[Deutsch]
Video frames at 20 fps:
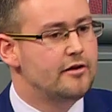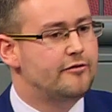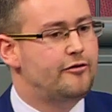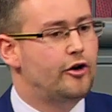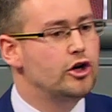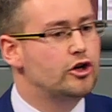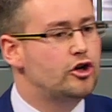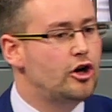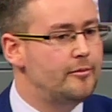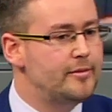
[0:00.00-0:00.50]

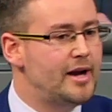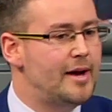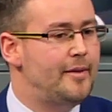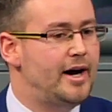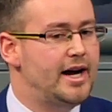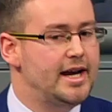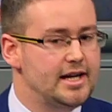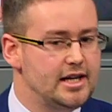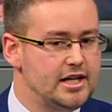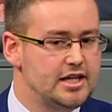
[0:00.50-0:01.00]
Vollkommen am
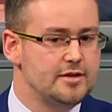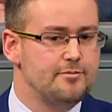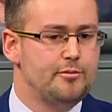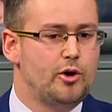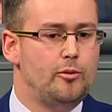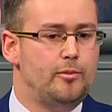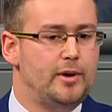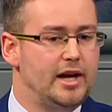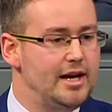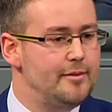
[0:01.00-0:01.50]
eigentlichen
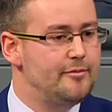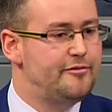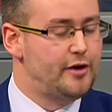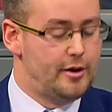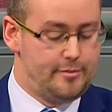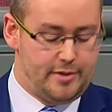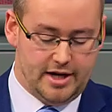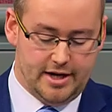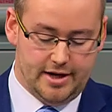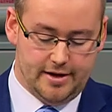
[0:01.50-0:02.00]
Problem
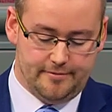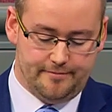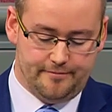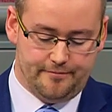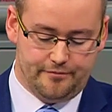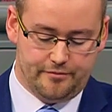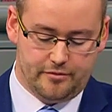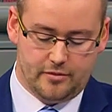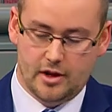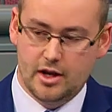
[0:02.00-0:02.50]
vorbei.
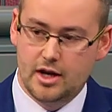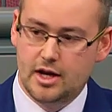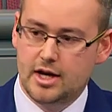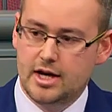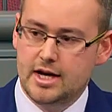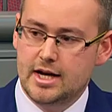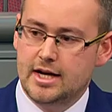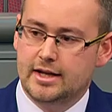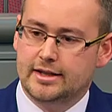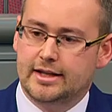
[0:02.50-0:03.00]

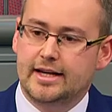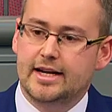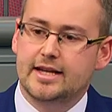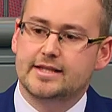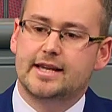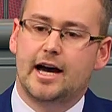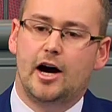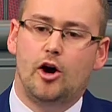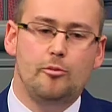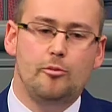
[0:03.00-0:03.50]
Denn das